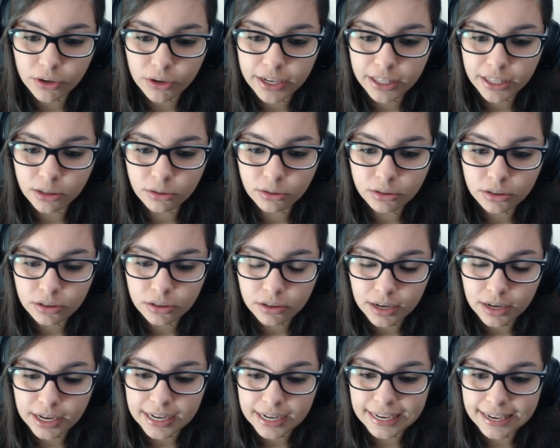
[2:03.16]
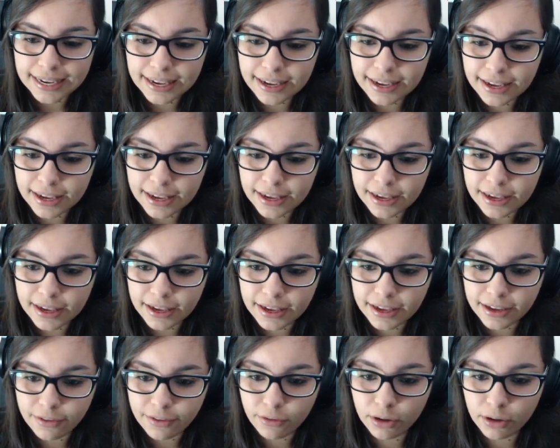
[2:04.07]
Vai correndo.
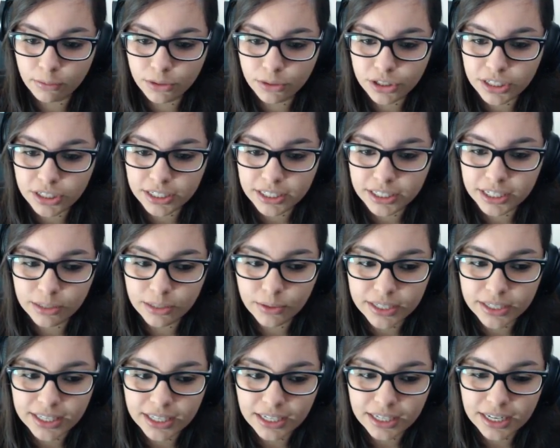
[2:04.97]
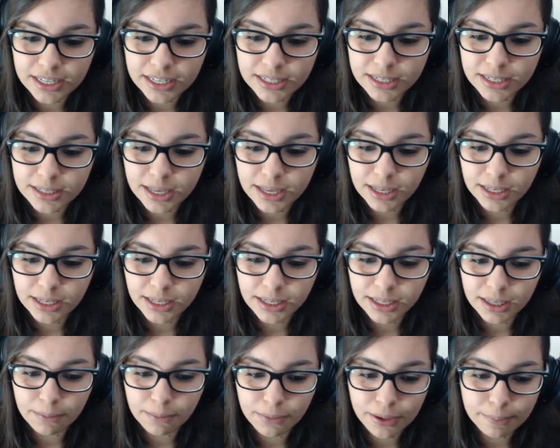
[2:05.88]
Aê, vamos chegando aqui nessa
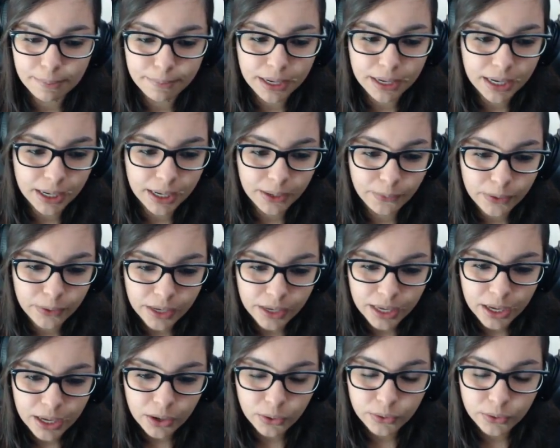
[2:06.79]
salinha, meu irmão.